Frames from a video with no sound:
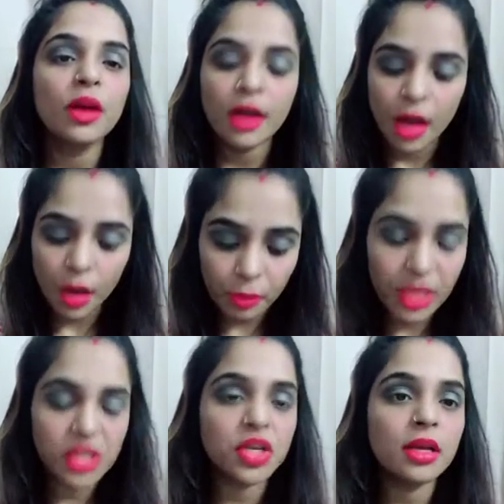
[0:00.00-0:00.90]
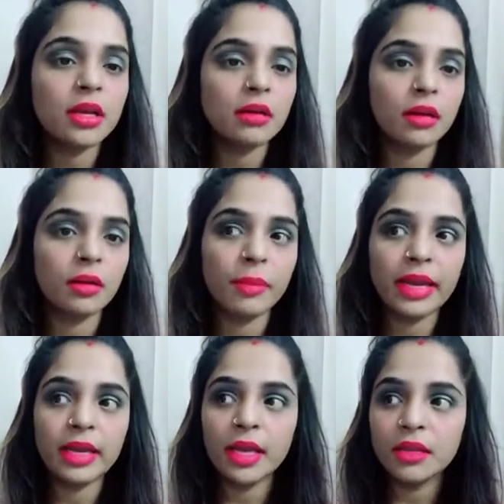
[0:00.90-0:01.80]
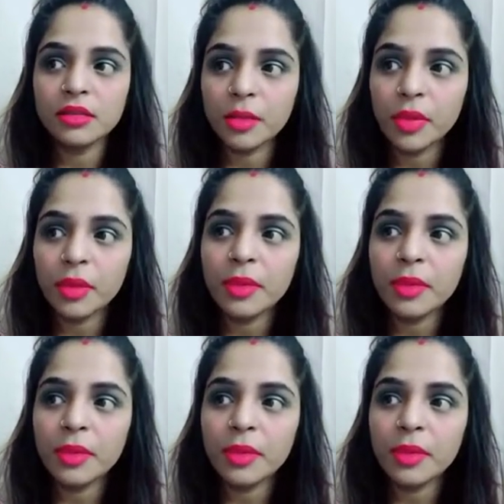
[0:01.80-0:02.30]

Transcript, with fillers: हमेशा मैंने जब भी